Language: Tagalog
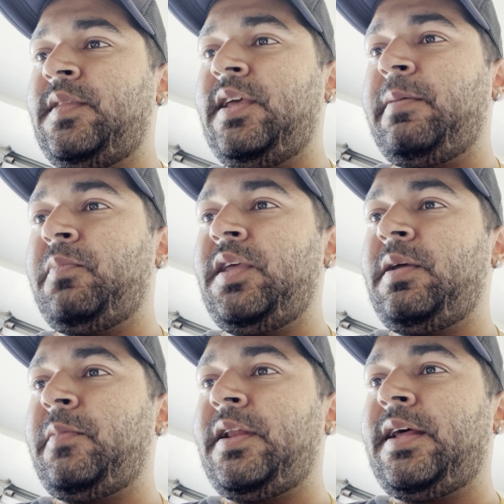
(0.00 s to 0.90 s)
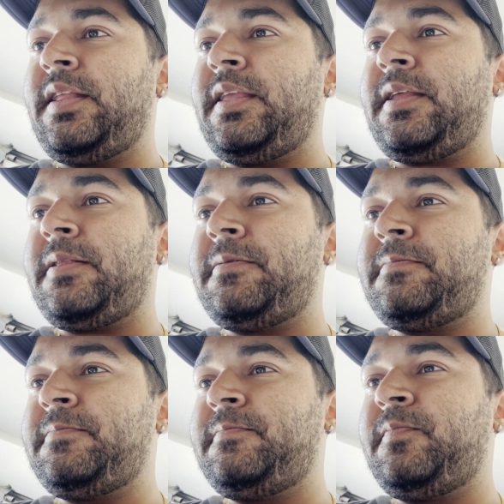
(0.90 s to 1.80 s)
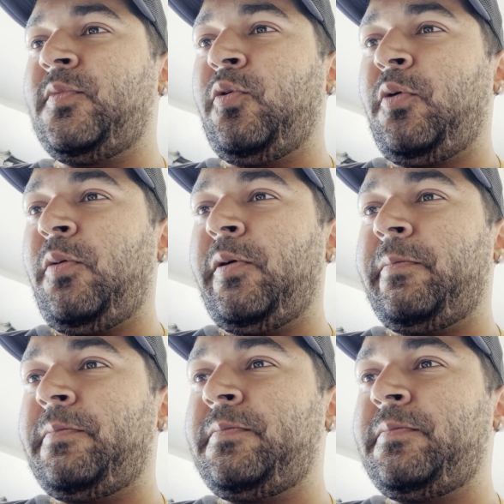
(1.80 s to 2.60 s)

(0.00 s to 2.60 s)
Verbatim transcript: Tikim-tikim na natin yan. No problem.